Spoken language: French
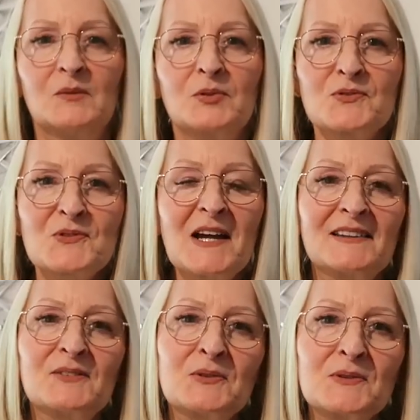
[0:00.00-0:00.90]
Bonjour
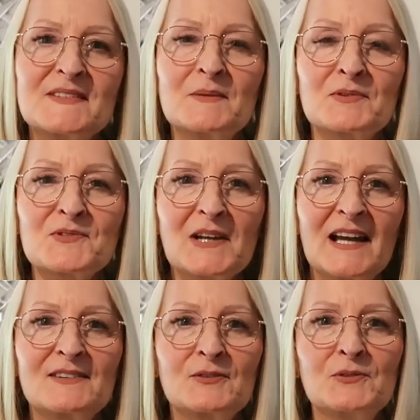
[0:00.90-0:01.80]
à tous et bonjour
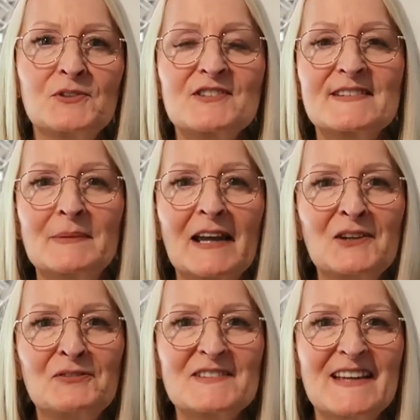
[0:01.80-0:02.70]
à toutes, j'espère
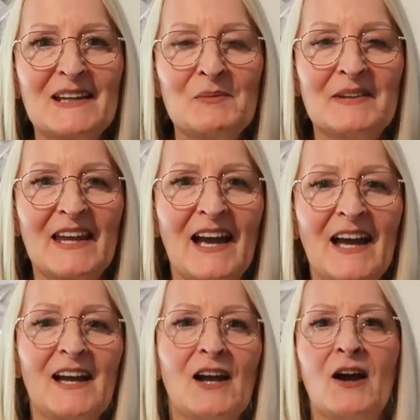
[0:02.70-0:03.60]
que vous allez
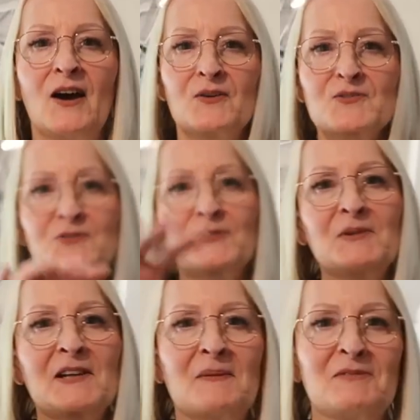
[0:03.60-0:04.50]
bien.
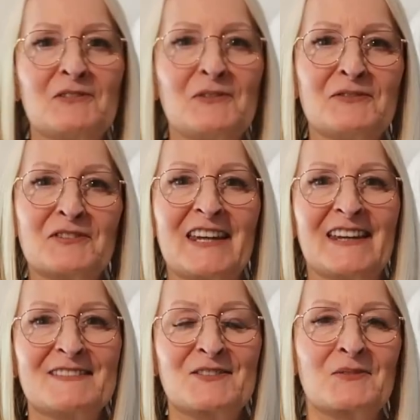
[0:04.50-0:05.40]
Aujourd'hui, comme vous le
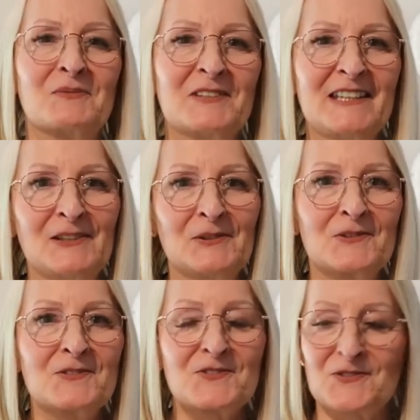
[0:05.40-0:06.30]
voyez sur mon
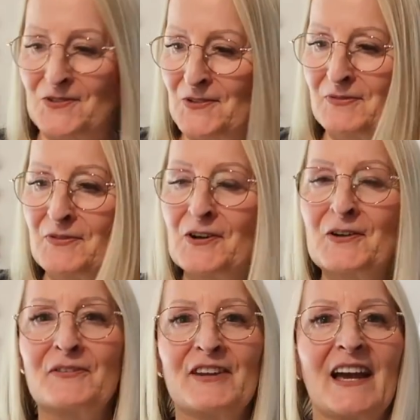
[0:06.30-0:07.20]
îlot, je vous
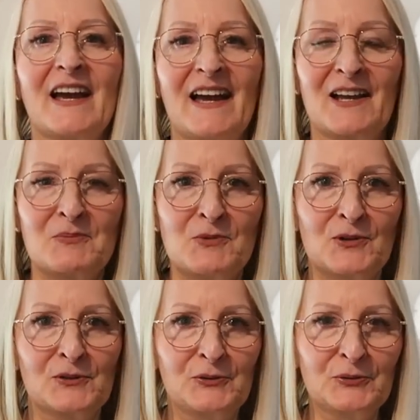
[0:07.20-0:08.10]
reviens avec mon
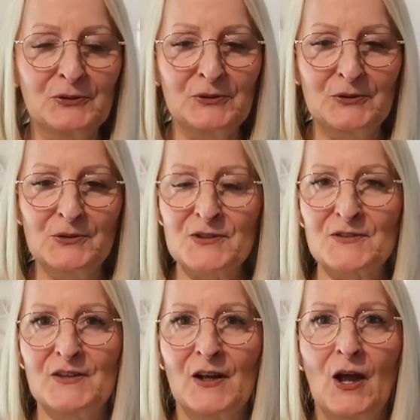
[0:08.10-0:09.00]
retour de
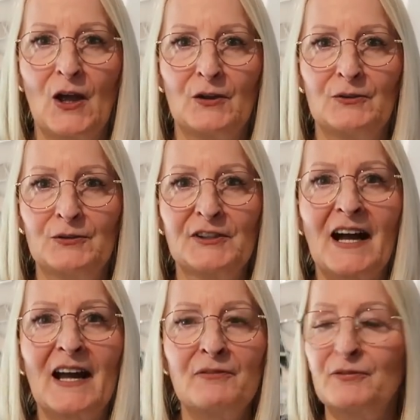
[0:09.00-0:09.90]
course du
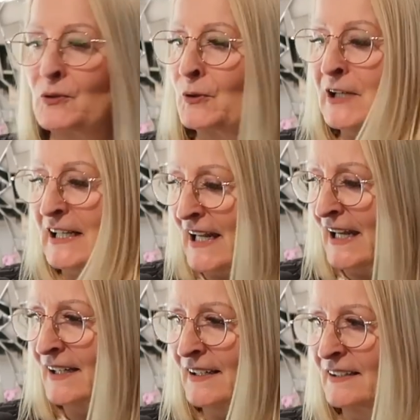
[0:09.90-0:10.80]
drive
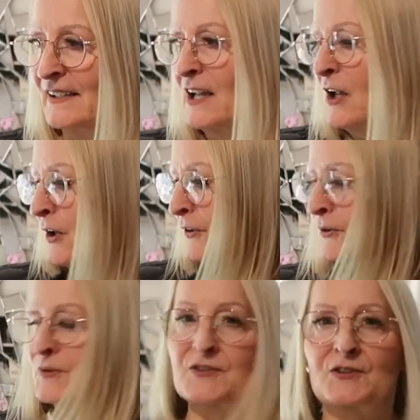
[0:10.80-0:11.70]
Leclerc.
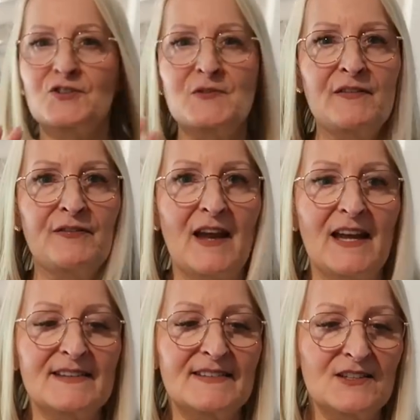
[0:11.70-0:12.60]
Donc ce que je vais
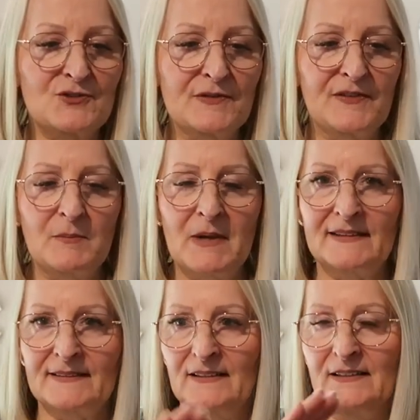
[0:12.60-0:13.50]
faire, c'est que je vais
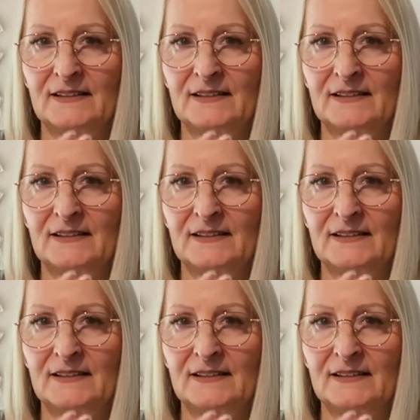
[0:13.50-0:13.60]
mettre